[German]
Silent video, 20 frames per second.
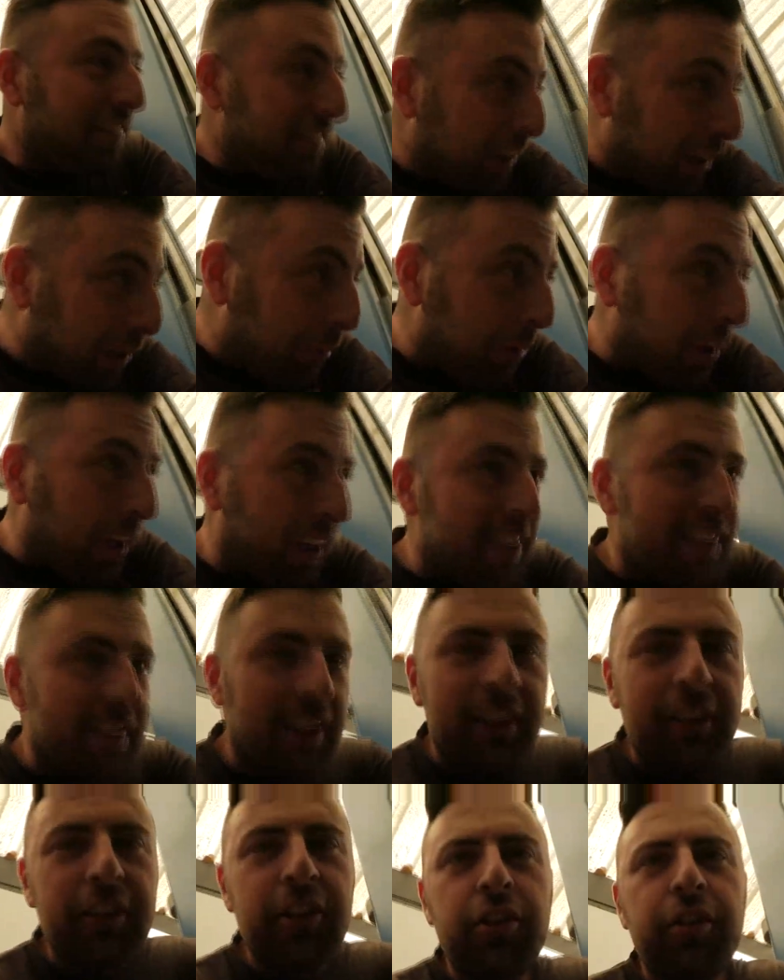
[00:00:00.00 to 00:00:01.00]
wir haben
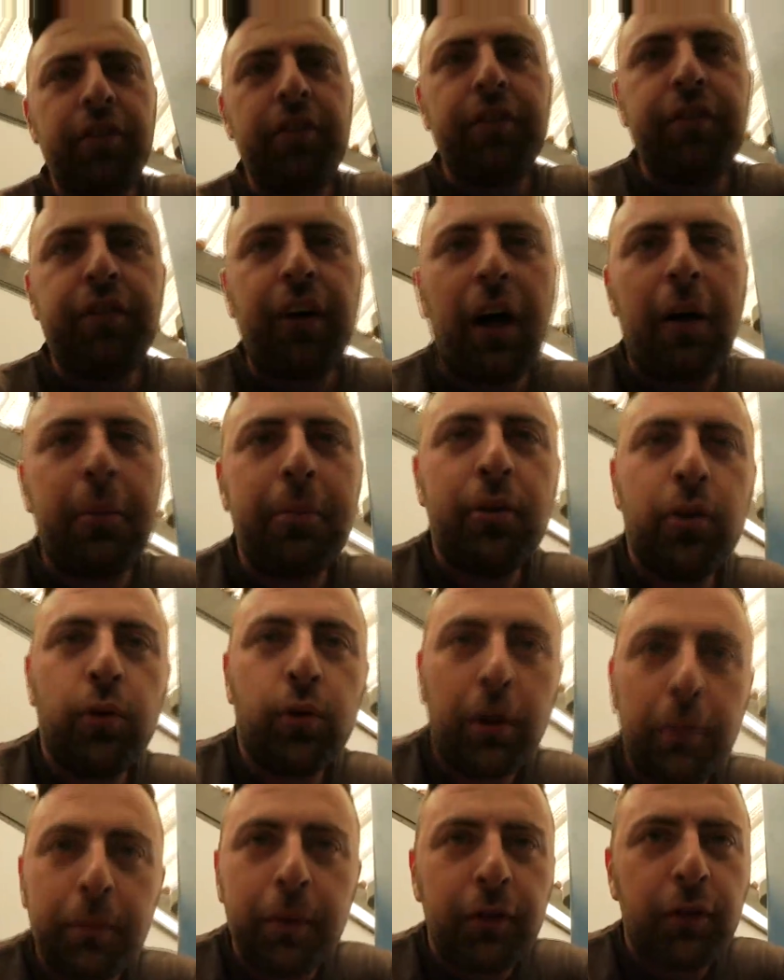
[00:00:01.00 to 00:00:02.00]
extra die Farbe
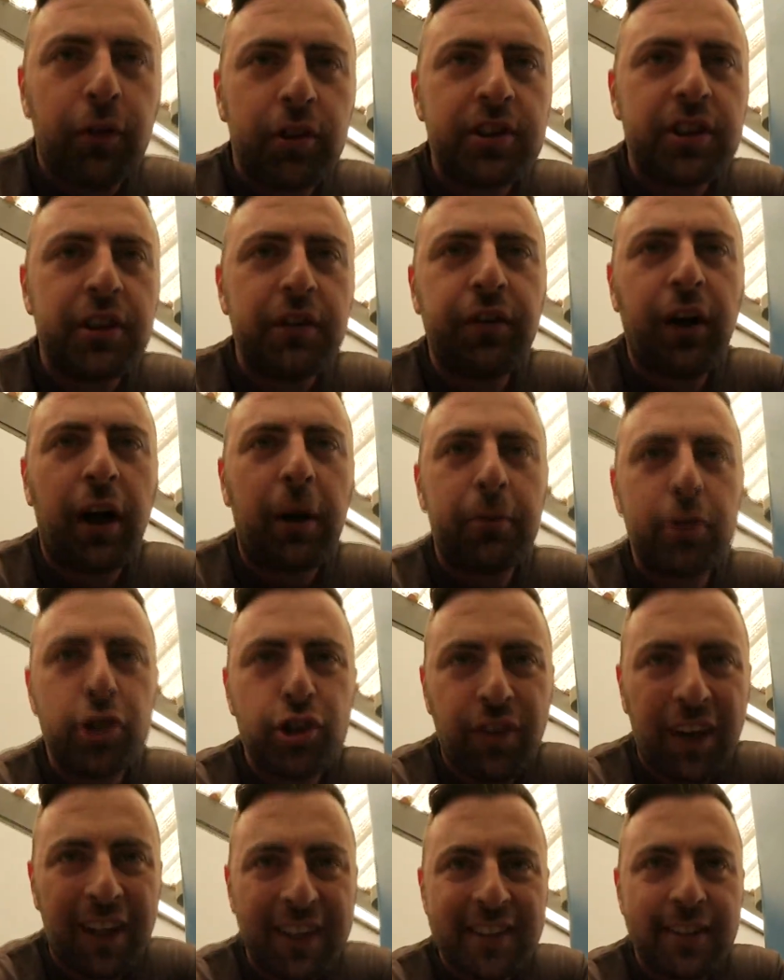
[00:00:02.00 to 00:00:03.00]
oder bewusst die Farbe
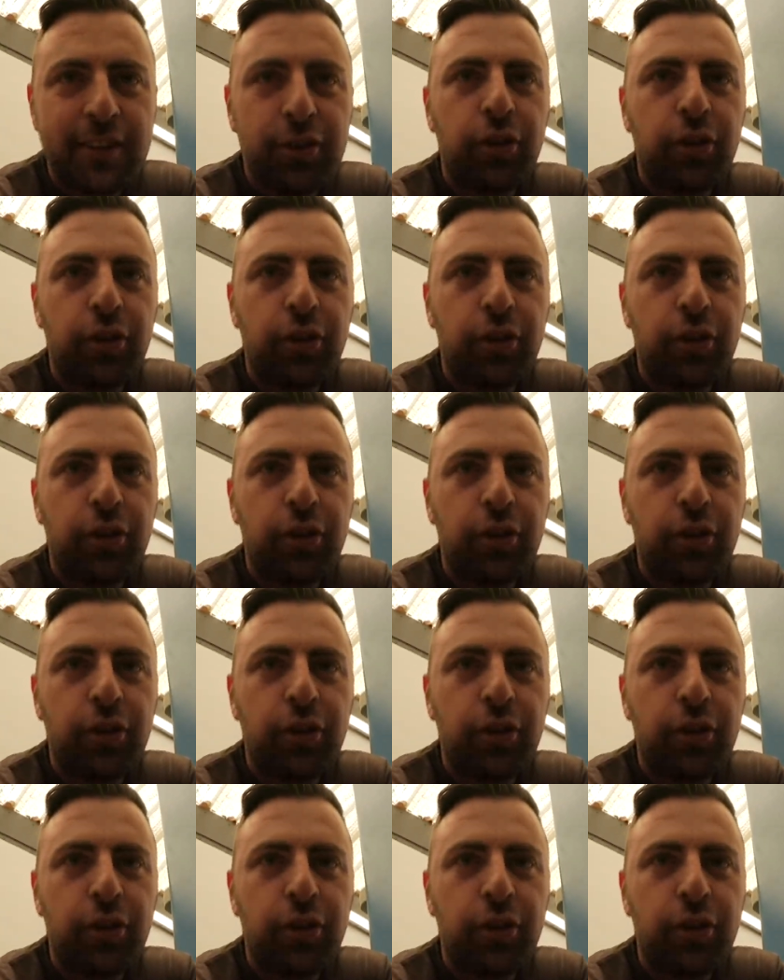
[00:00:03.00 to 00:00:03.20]
schwarz